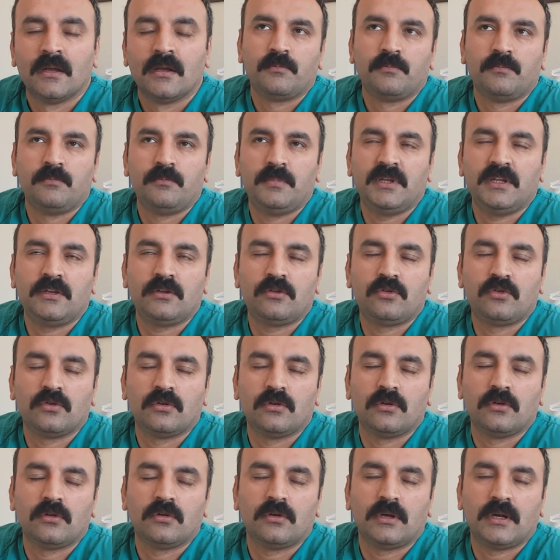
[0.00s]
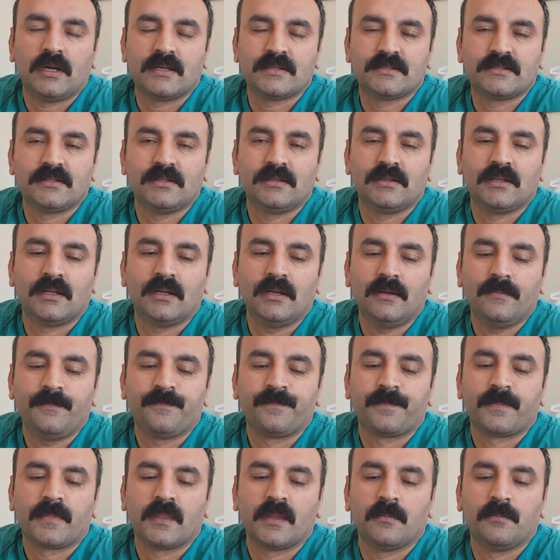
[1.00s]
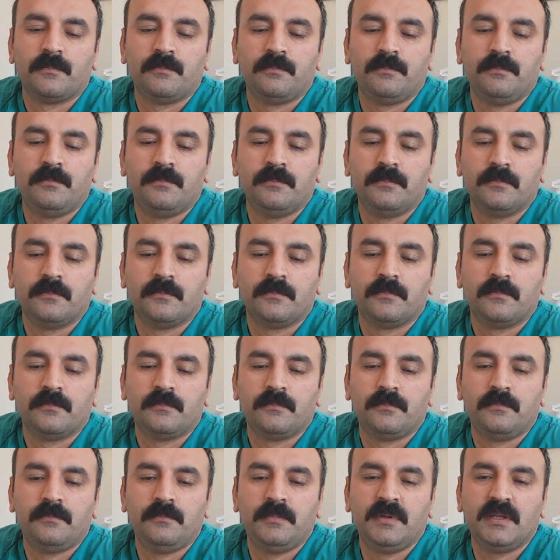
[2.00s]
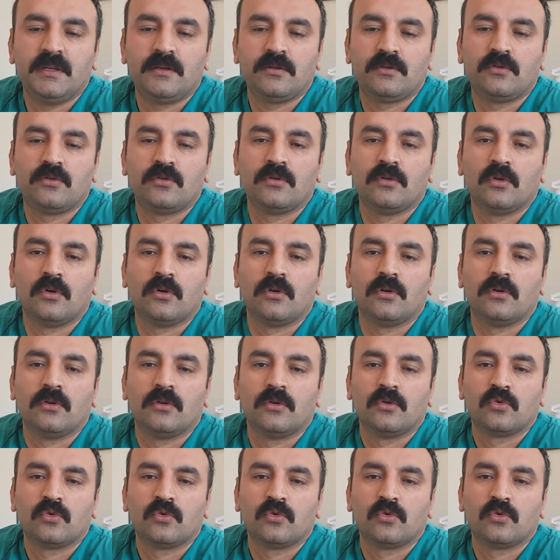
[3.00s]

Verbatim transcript: 1 kilo hasılla 1 kilo